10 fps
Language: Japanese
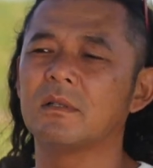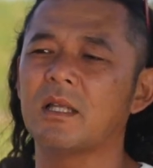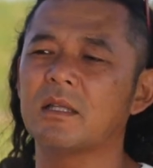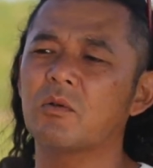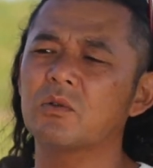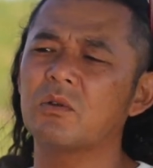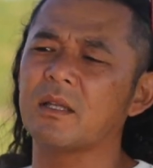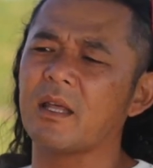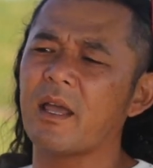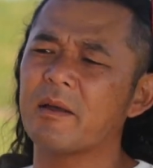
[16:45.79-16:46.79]
なんてことは
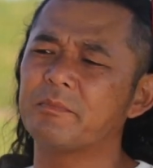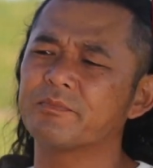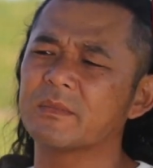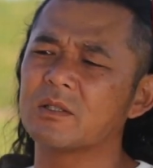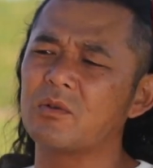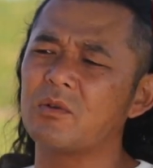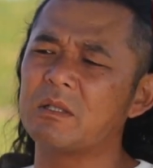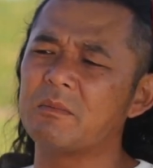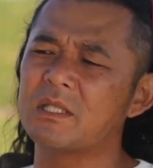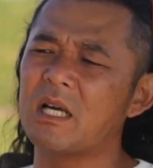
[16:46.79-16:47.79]
ね、憎悪
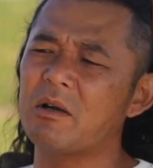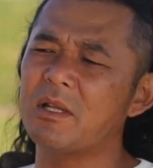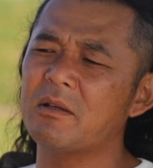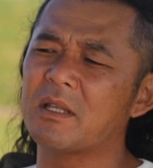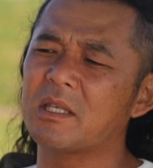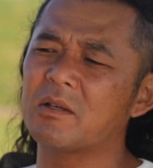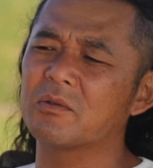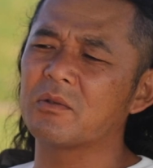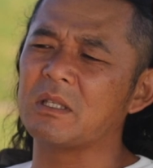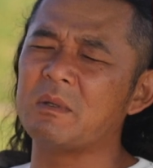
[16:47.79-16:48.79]
に満ち溢れる出来
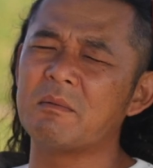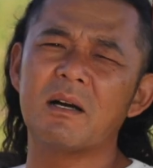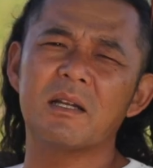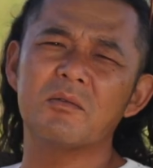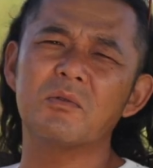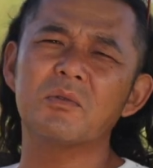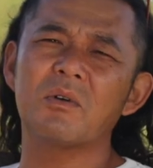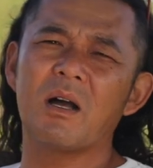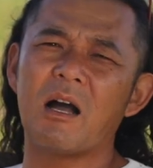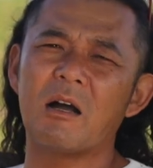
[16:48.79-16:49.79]
事に見舞われるこ
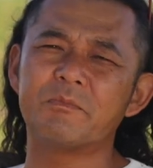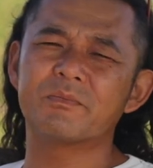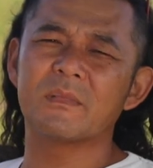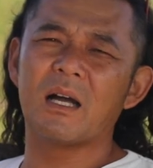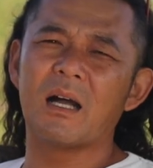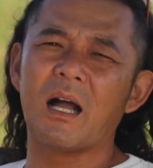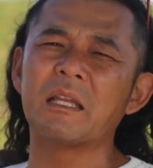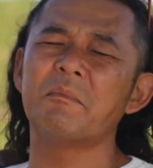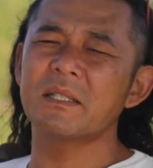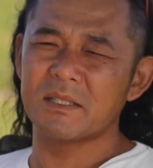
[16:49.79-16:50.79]
とが
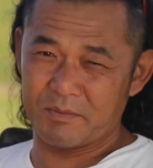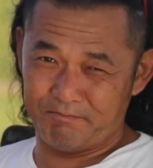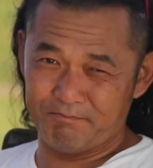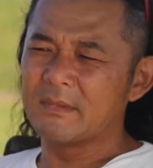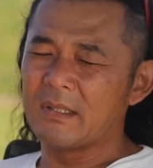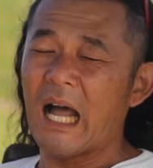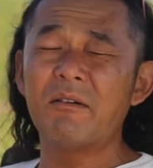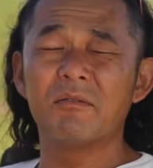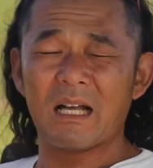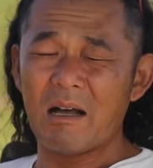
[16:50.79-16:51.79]
あ
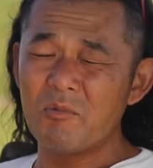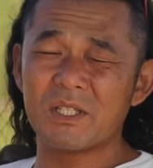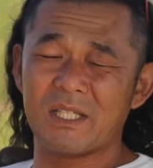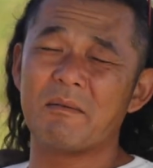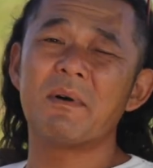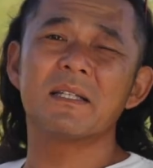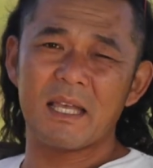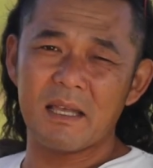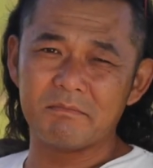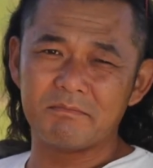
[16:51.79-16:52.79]
るかもしれま
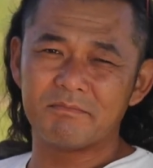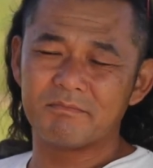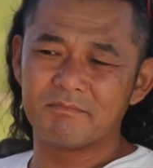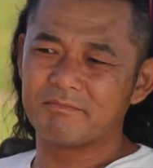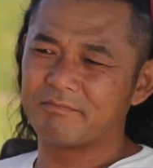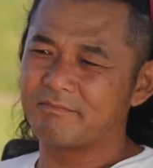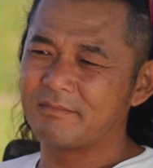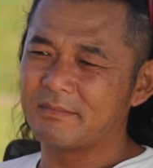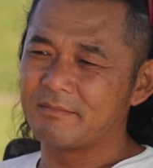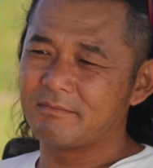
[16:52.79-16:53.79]
せん。
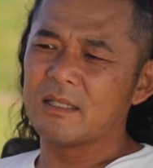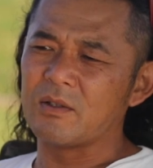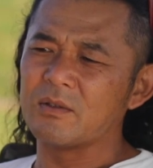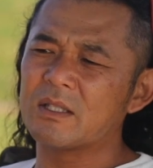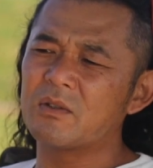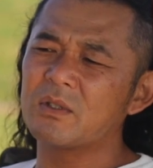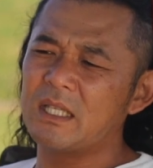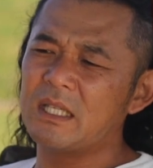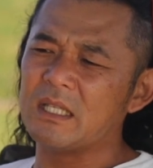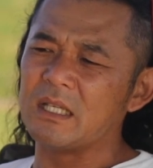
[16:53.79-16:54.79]
そんな
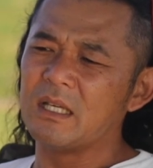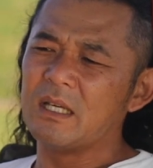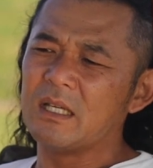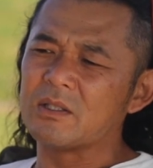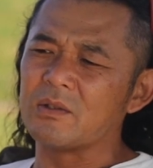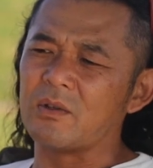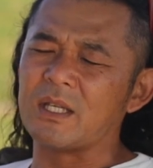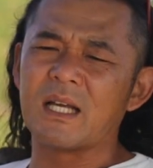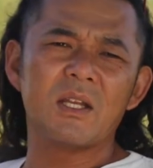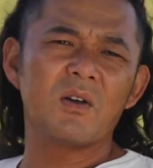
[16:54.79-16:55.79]
時、その
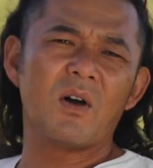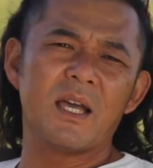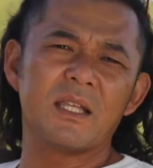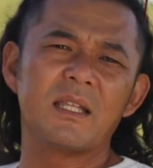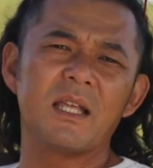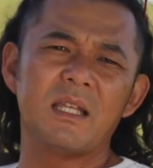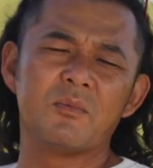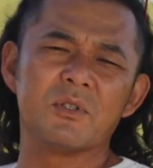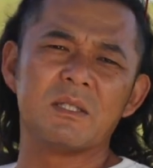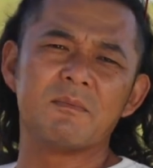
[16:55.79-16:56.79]
怒りを相手に
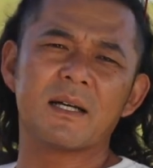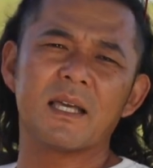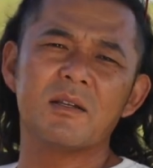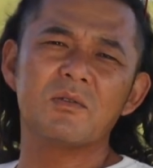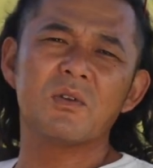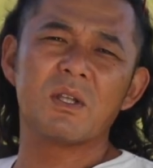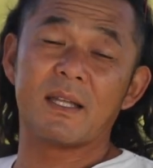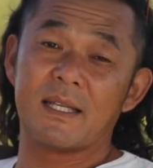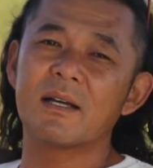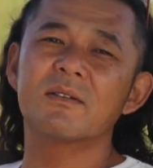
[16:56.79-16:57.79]
ぶちまけるので
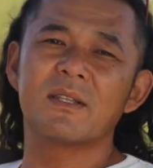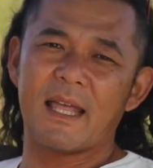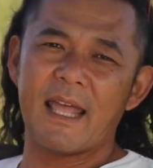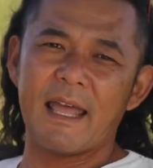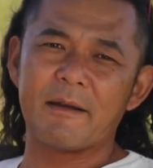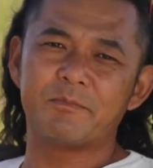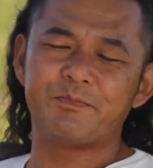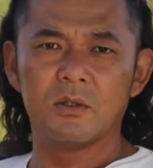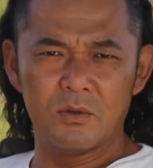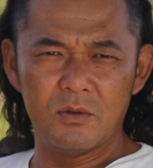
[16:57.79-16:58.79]
はなくて、
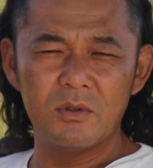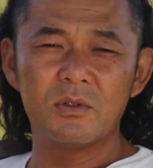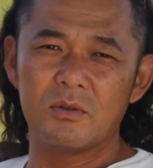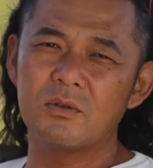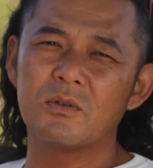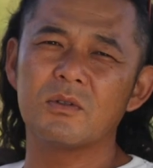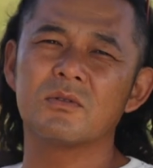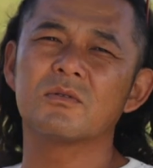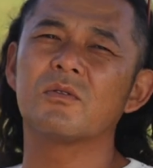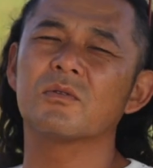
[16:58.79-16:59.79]
許すとい
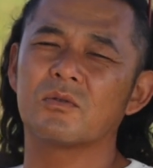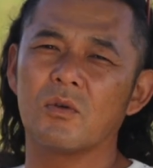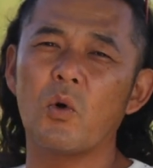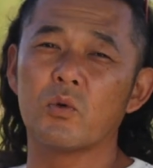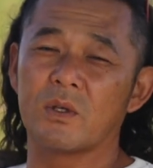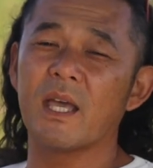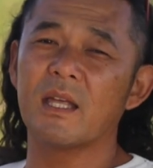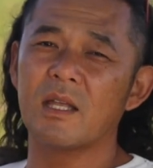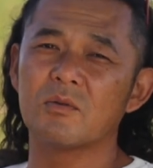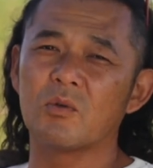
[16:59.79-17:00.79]
うことを受け
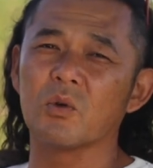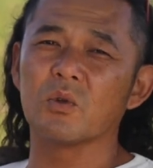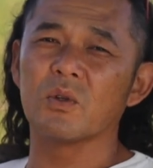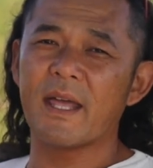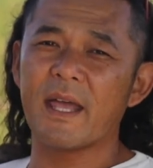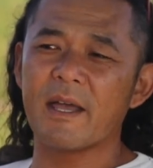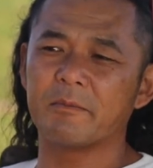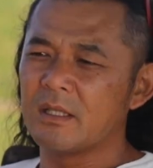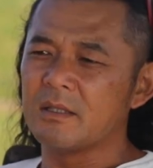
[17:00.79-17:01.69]
入れることで、